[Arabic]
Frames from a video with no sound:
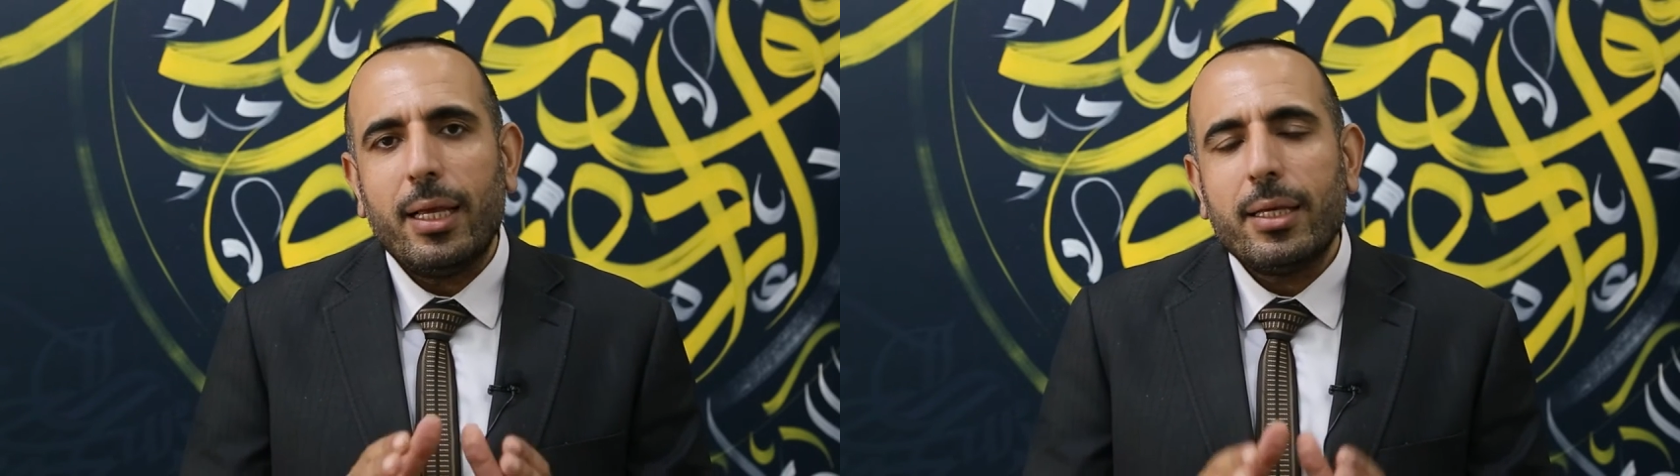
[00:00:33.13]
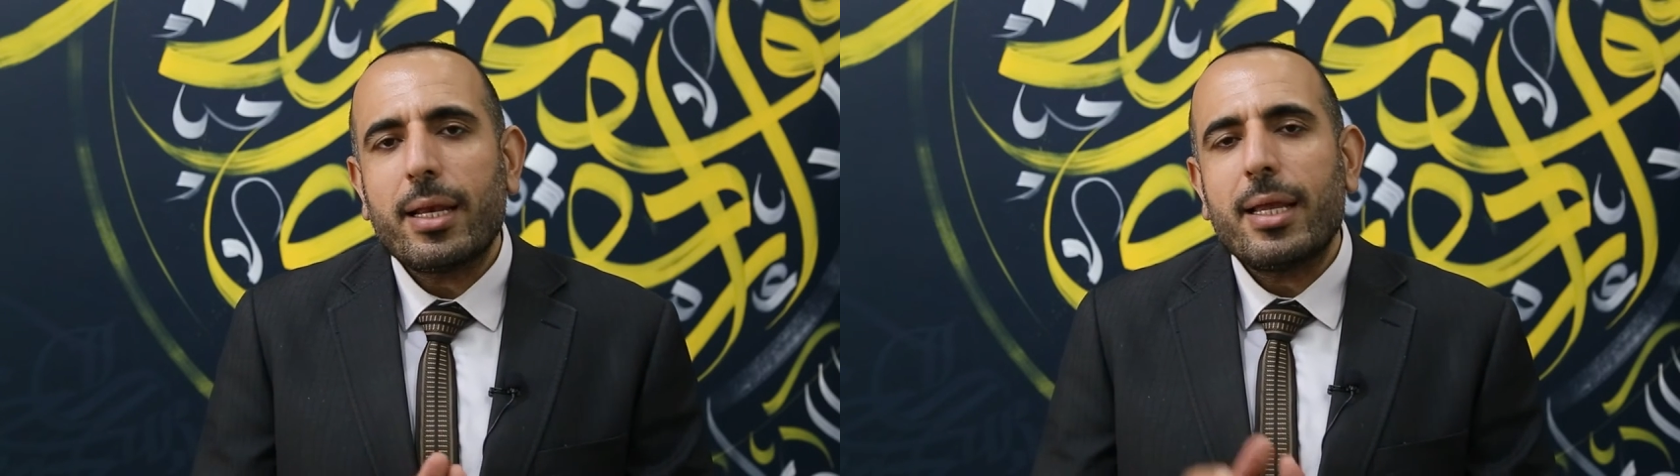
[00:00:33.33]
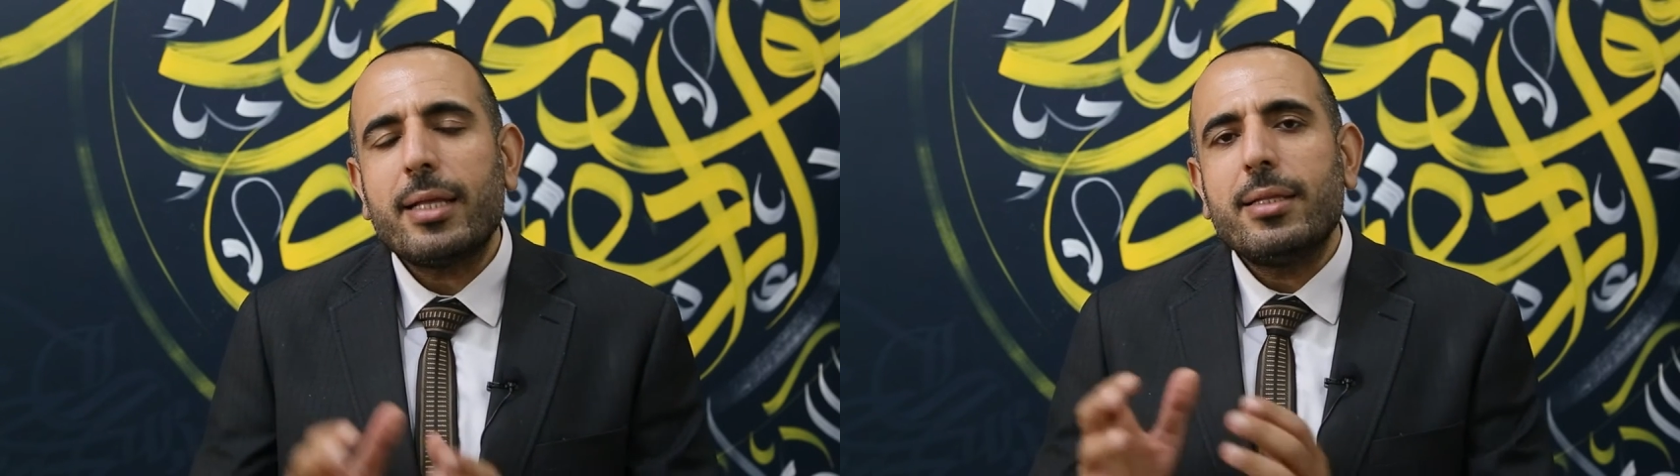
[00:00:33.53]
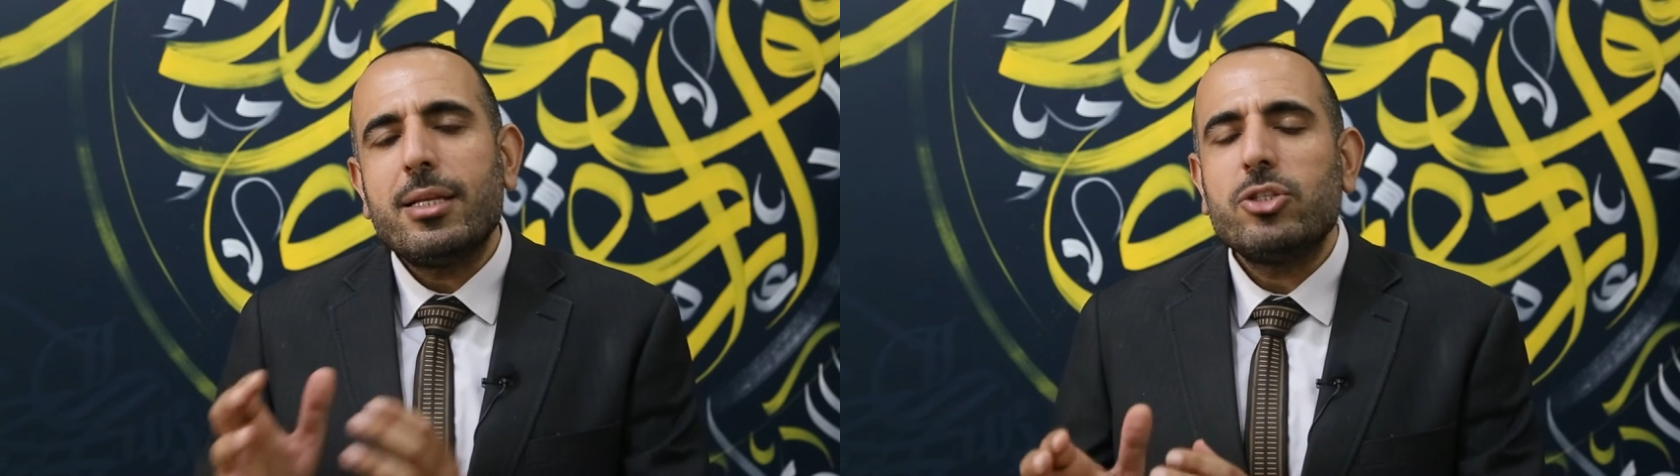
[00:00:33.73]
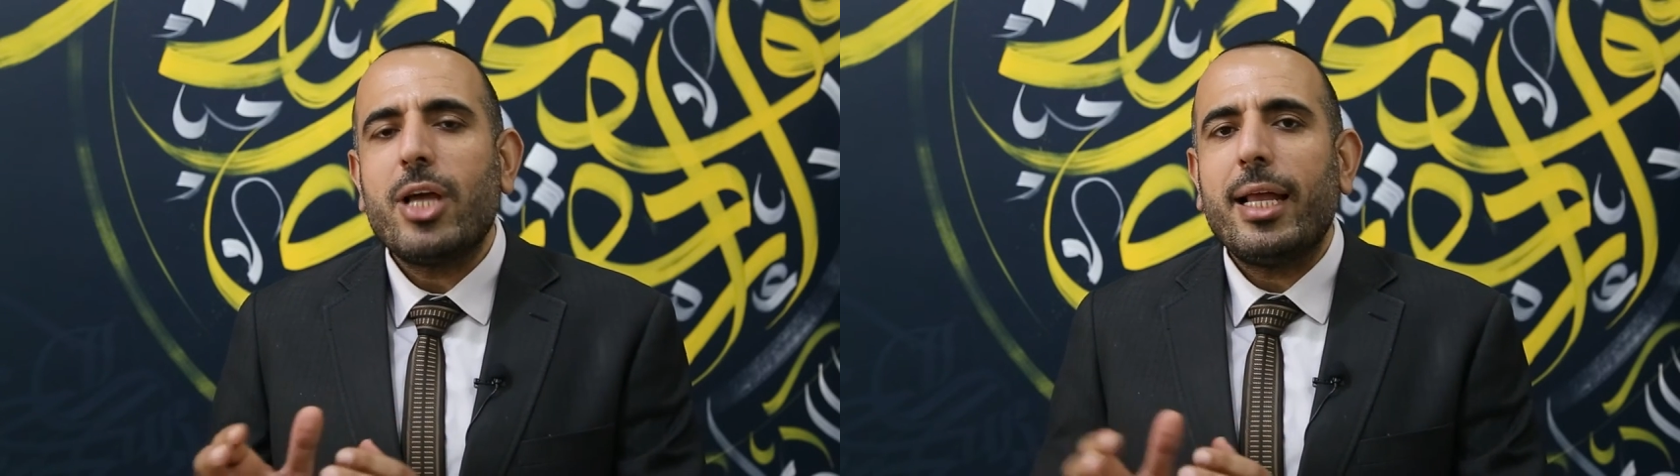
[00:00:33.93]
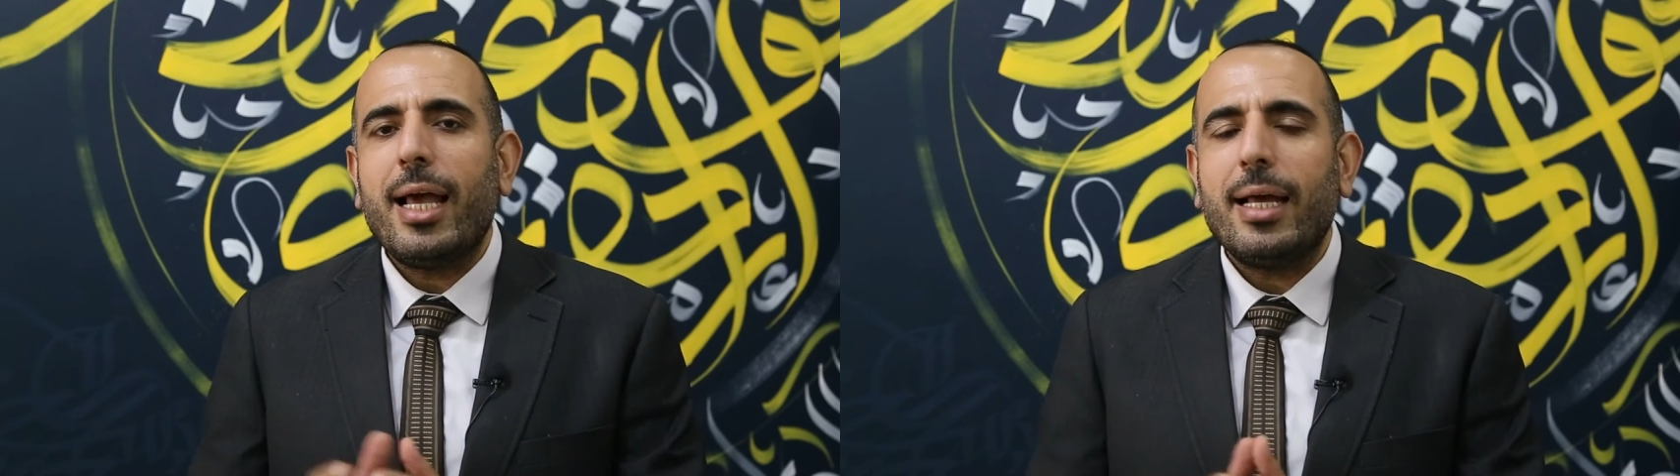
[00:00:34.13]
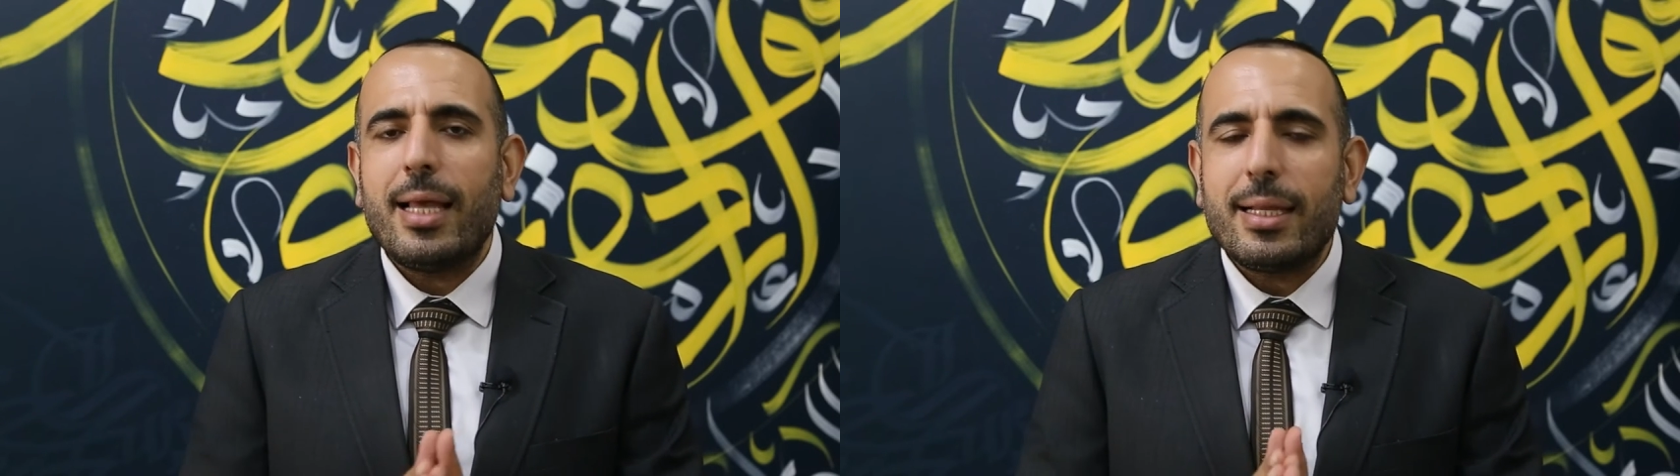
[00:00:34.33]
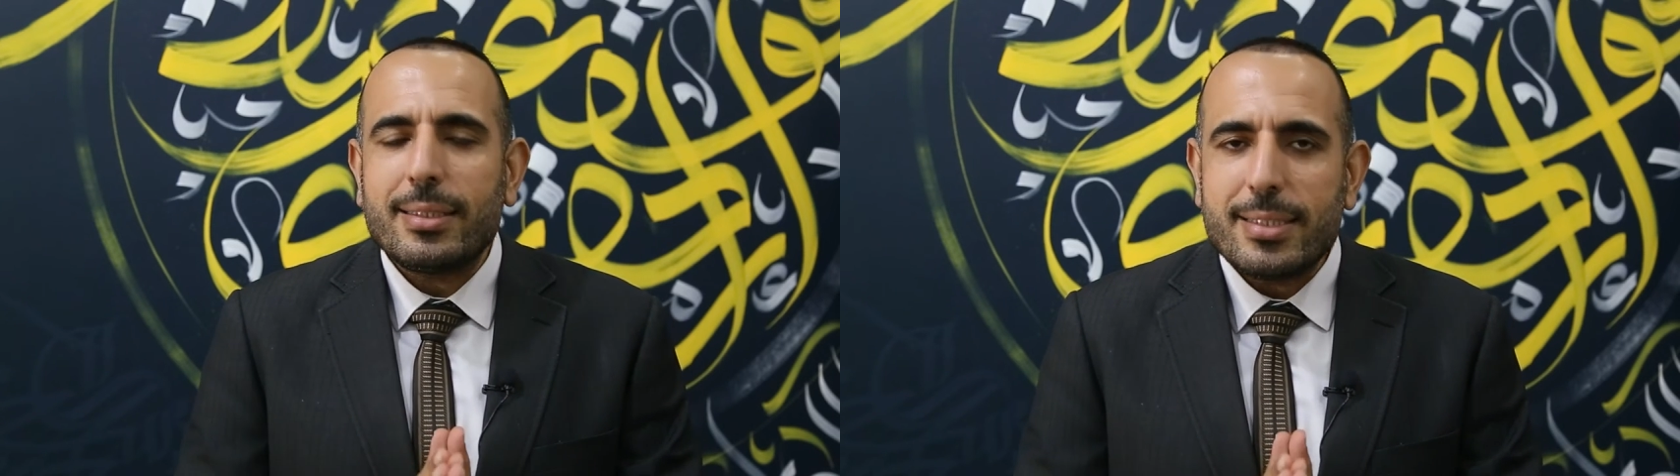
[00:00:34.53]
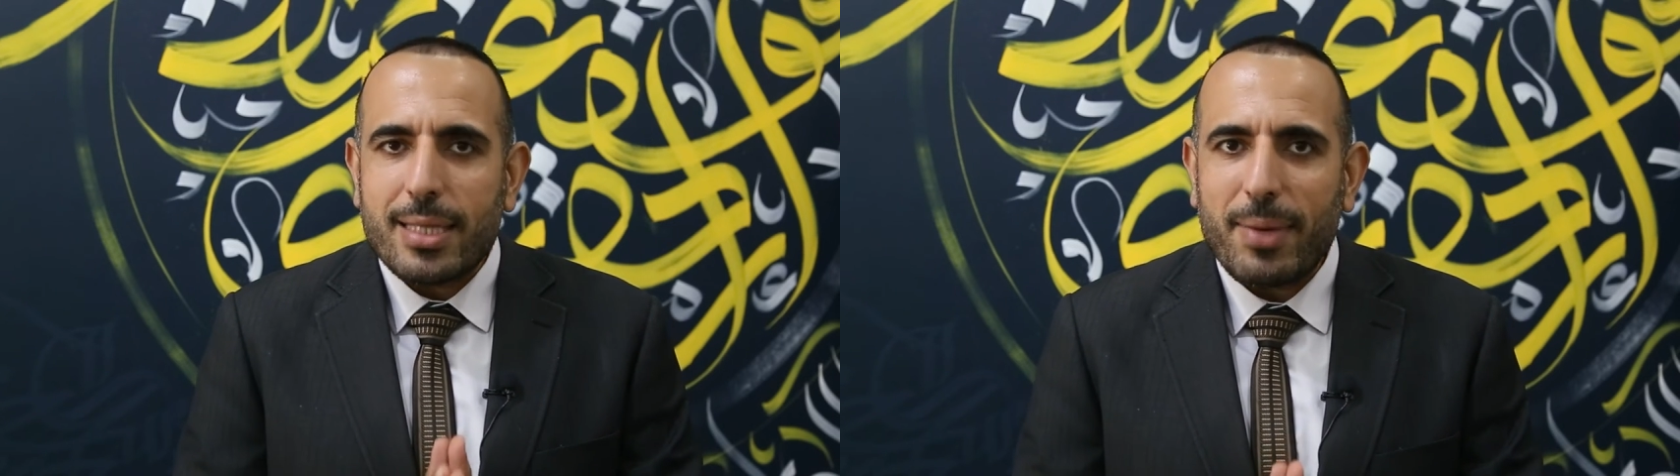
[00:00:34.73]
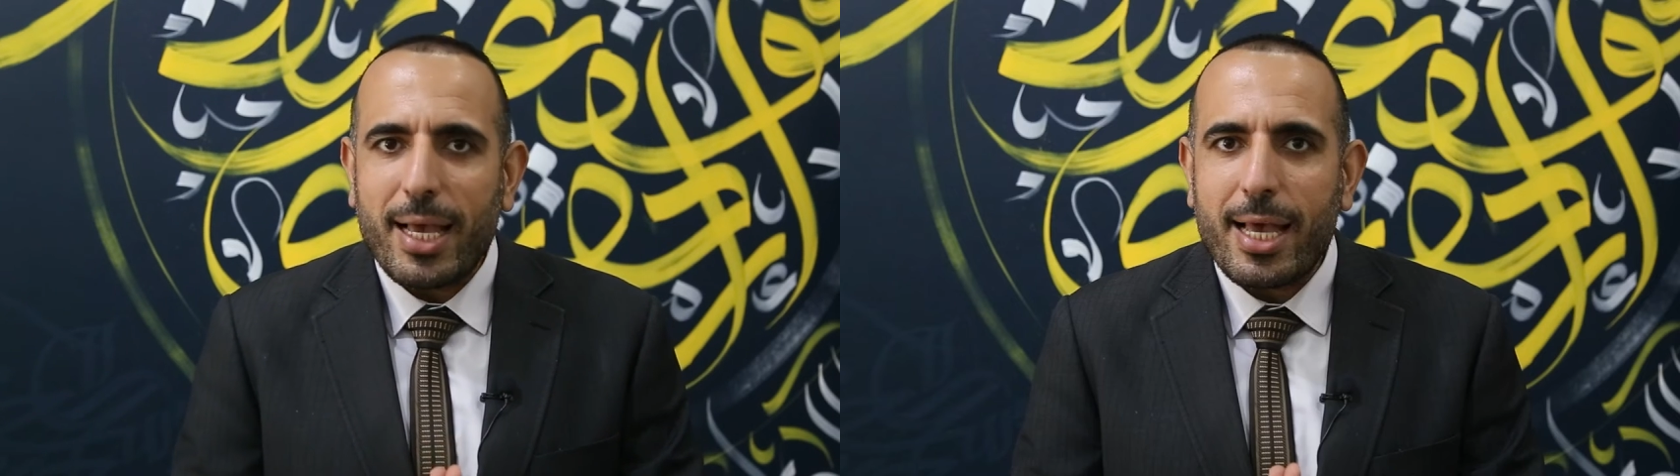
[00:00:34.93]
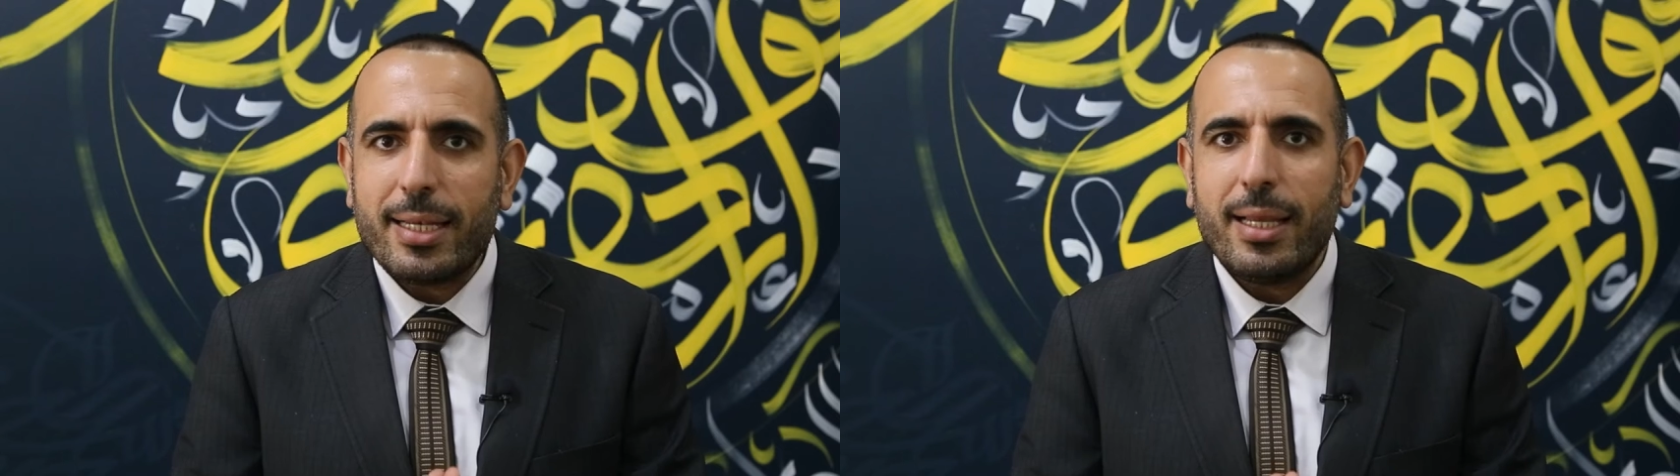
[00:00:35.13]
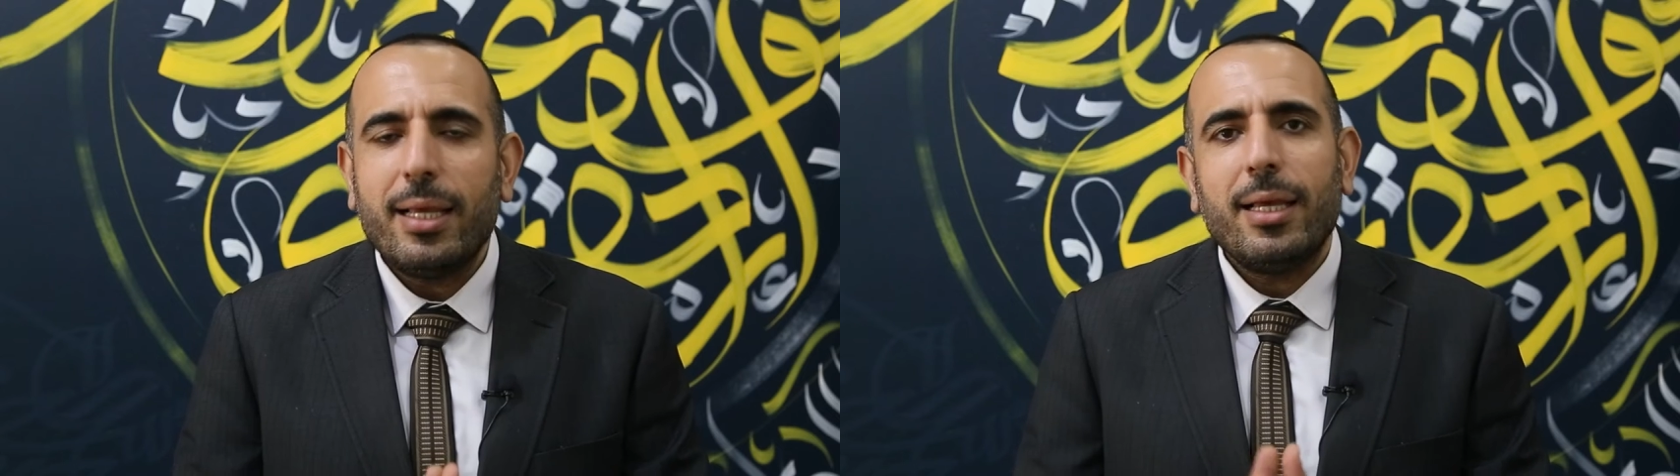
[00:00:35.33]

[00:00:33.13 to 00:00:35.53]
يا ريت نرجع لعادات زمان